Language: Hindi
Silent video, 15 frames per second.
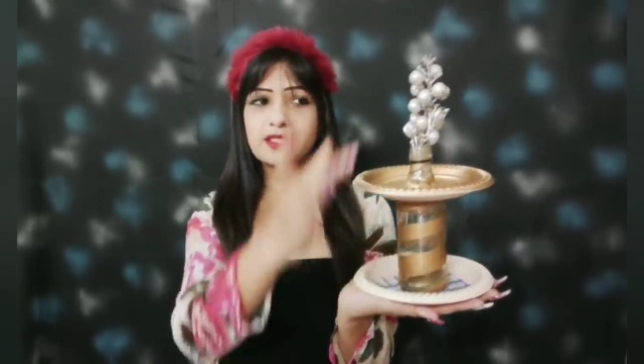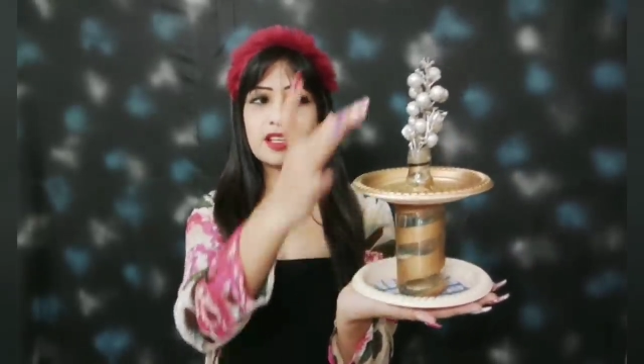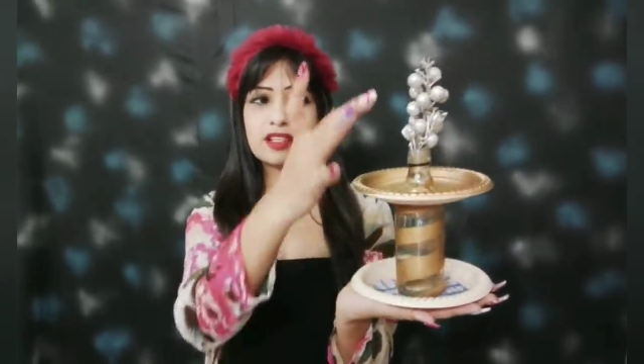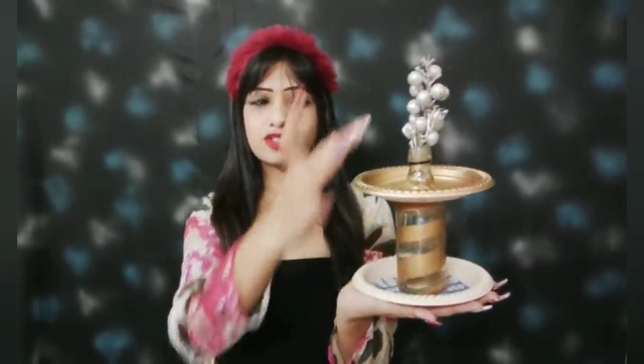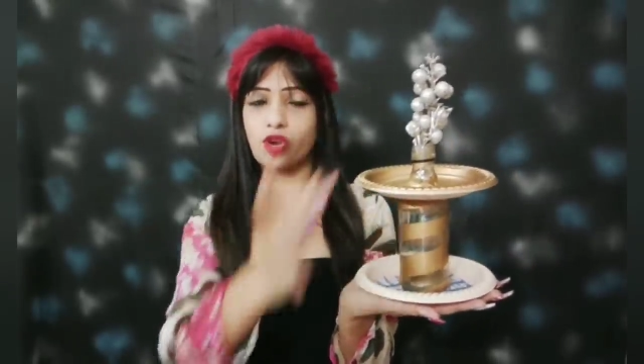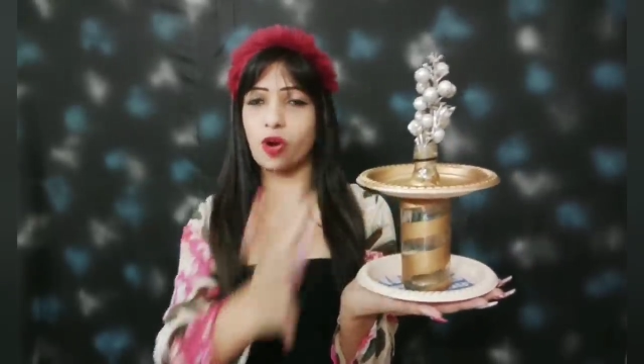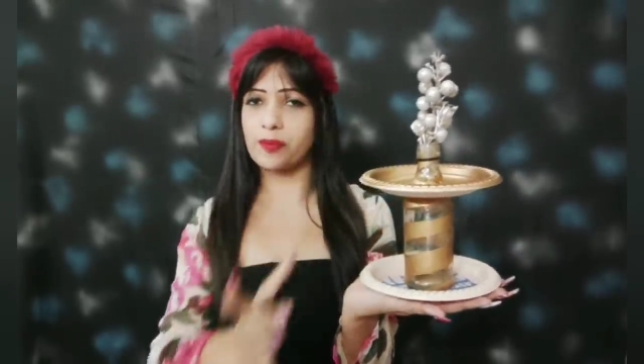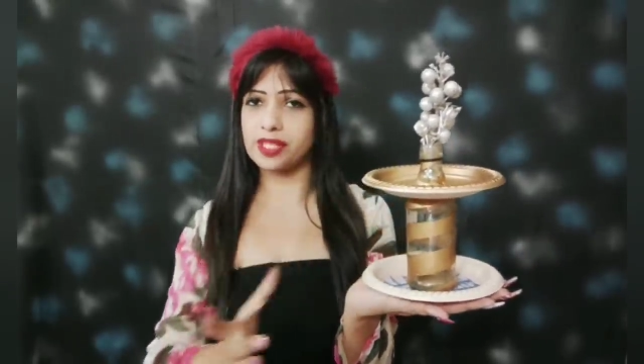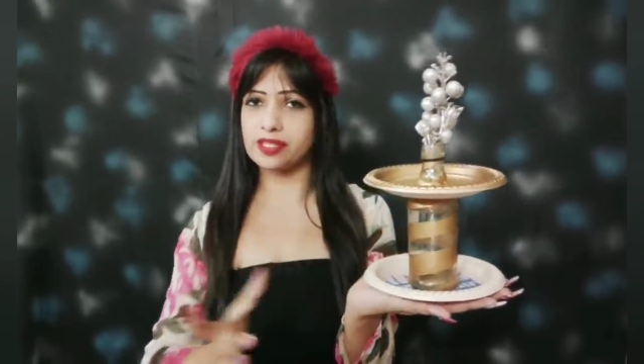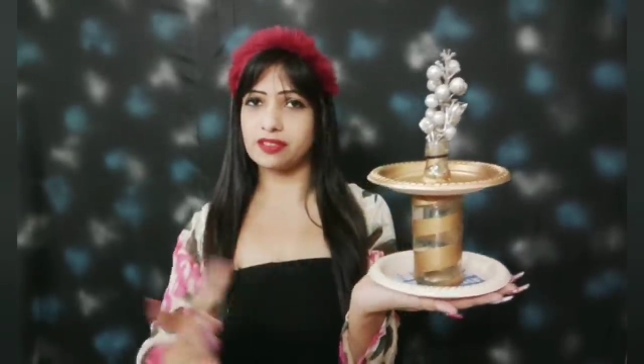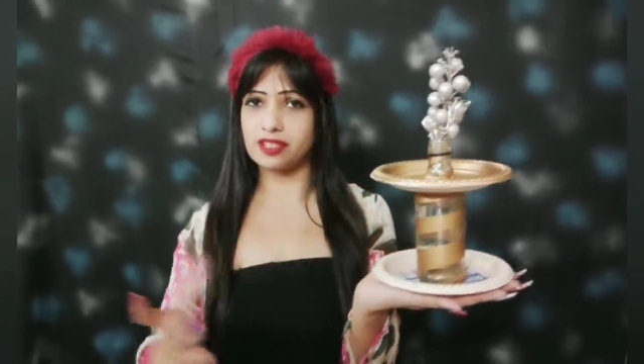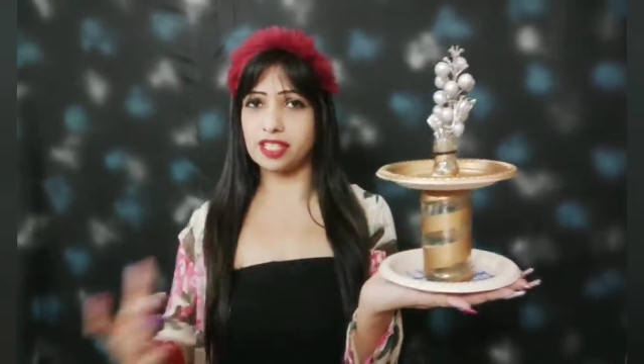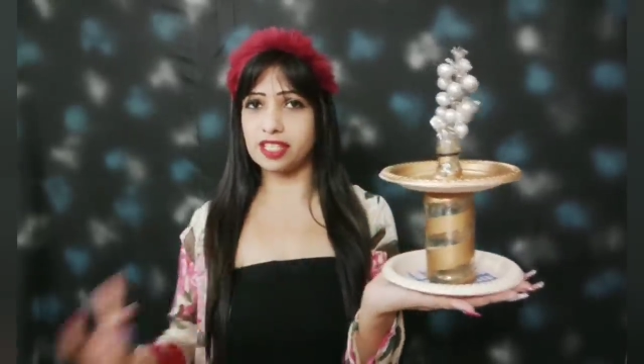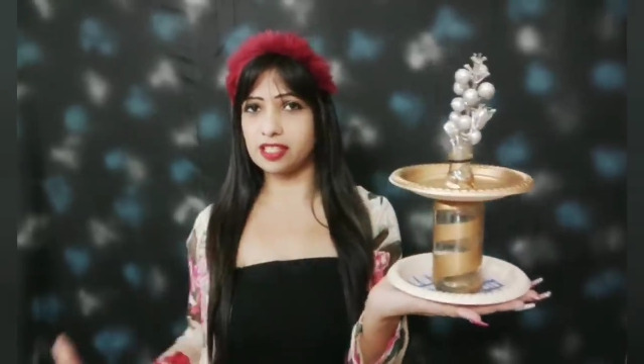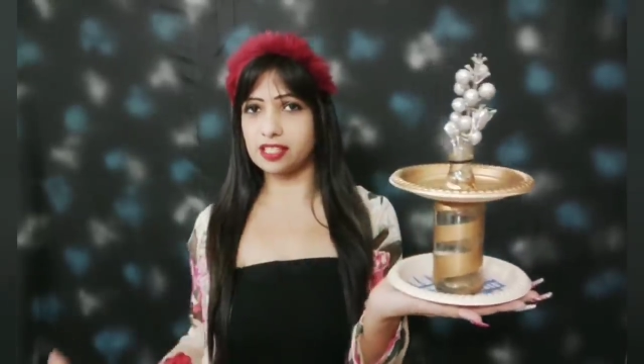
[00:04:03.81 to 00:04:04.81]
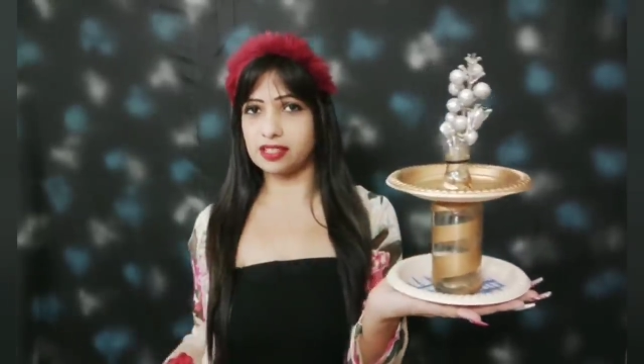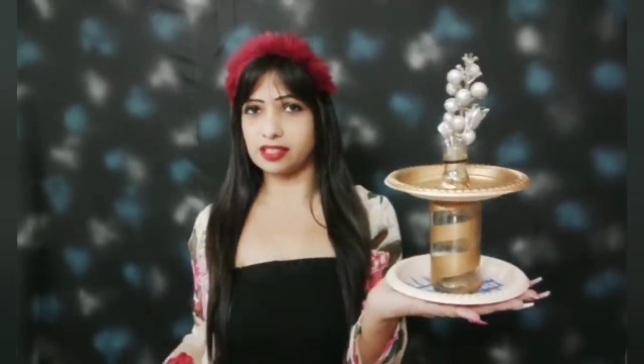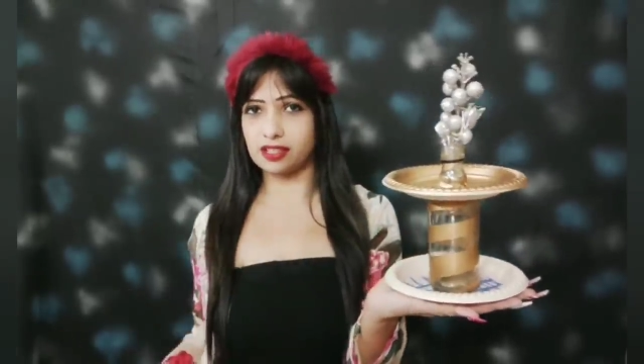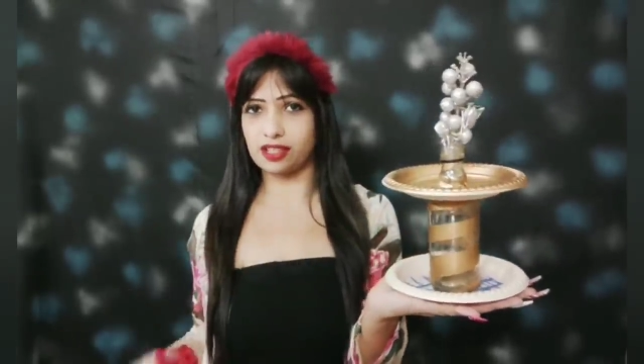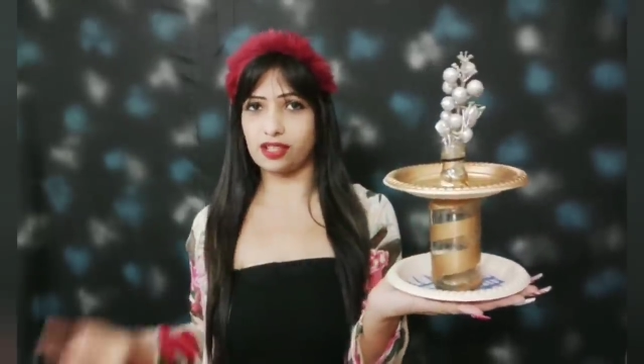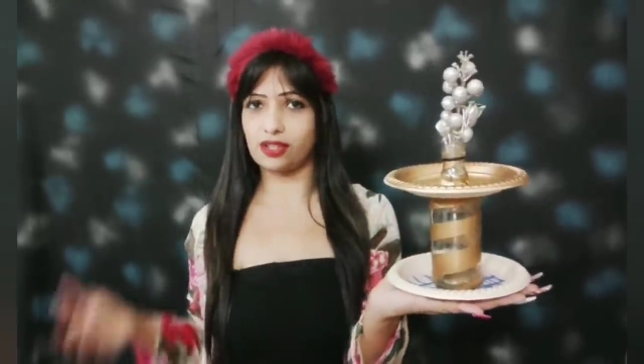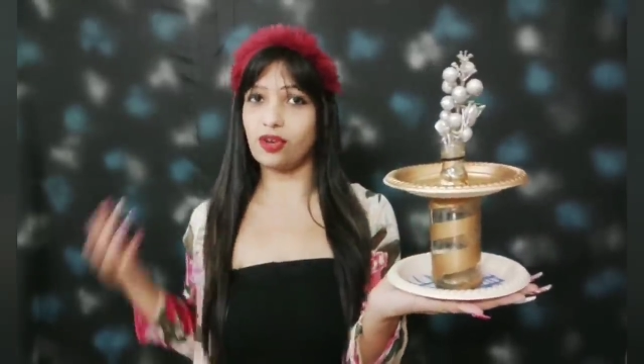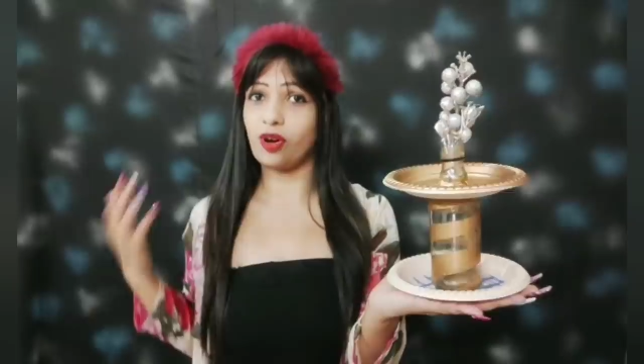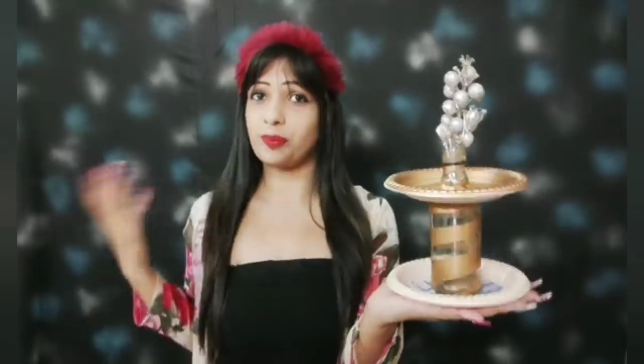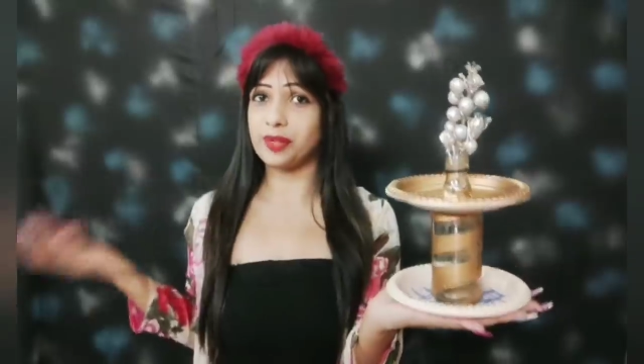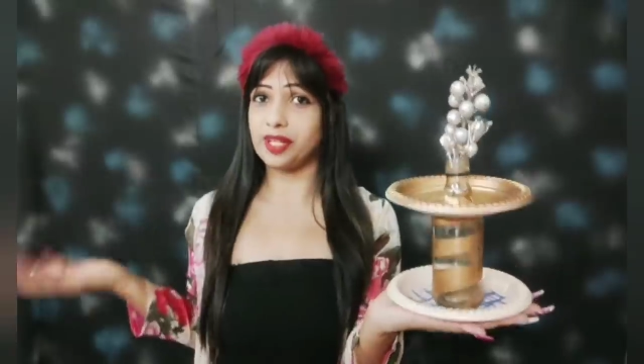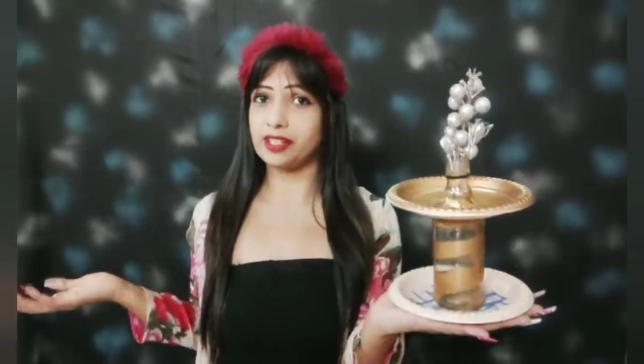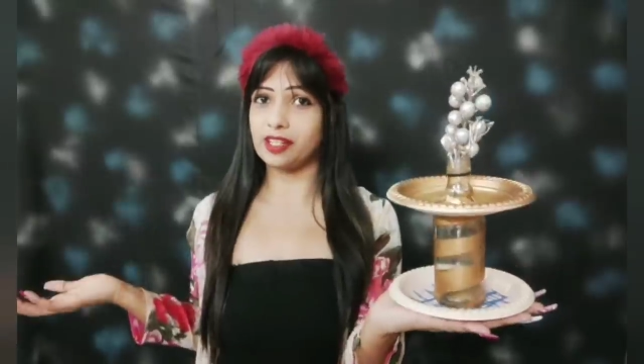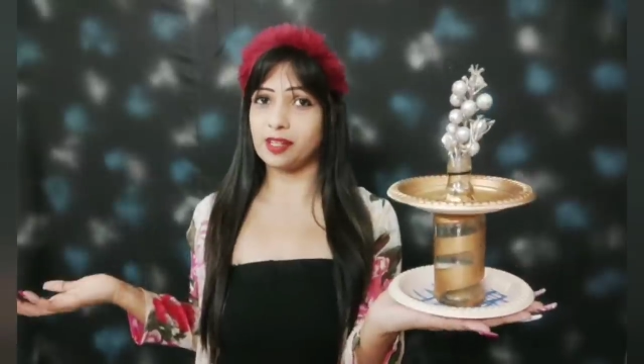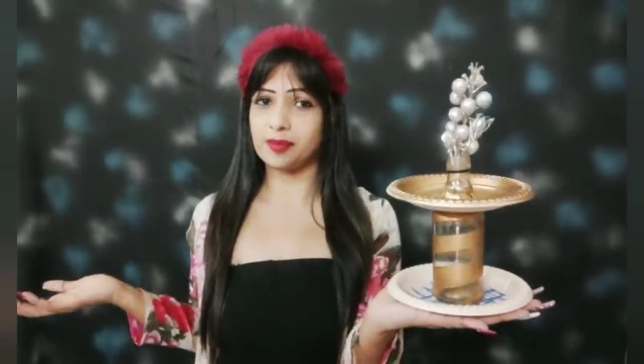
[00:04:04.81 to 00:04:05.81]
ऐसा शॉप स्टडी कर सकते हो
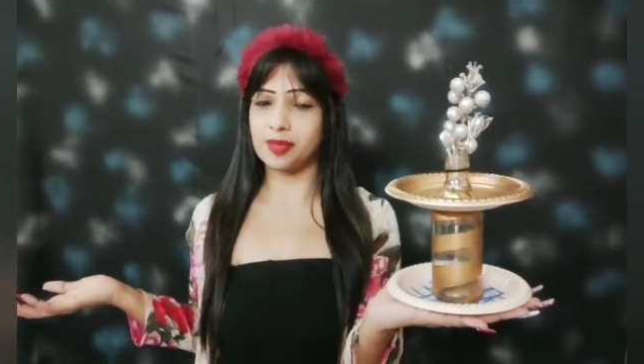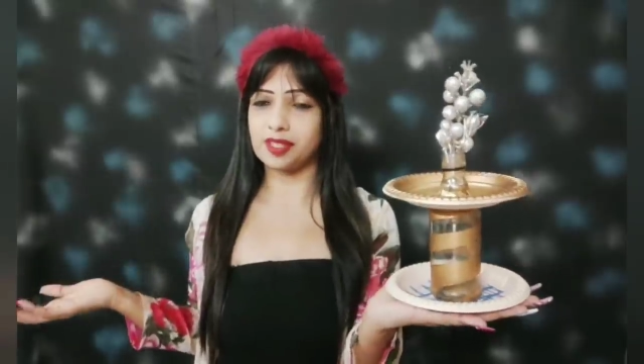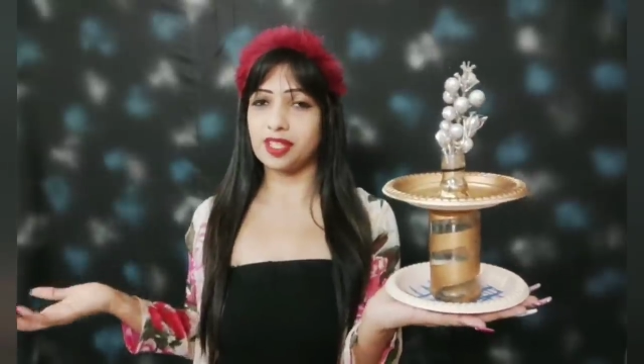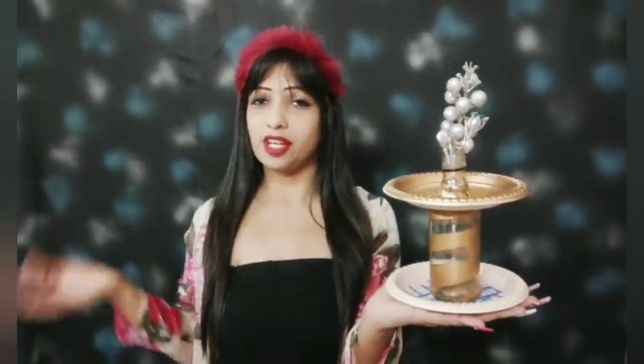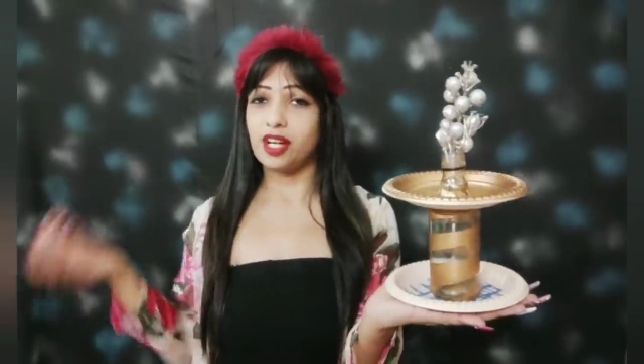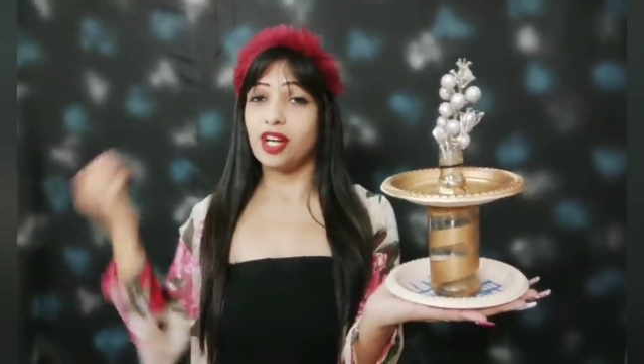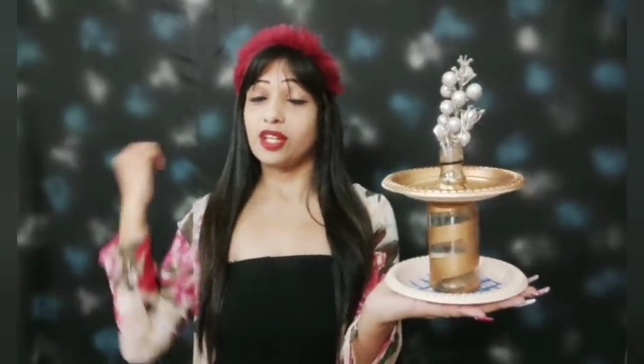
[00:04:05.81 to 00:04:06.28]
अपने घर पर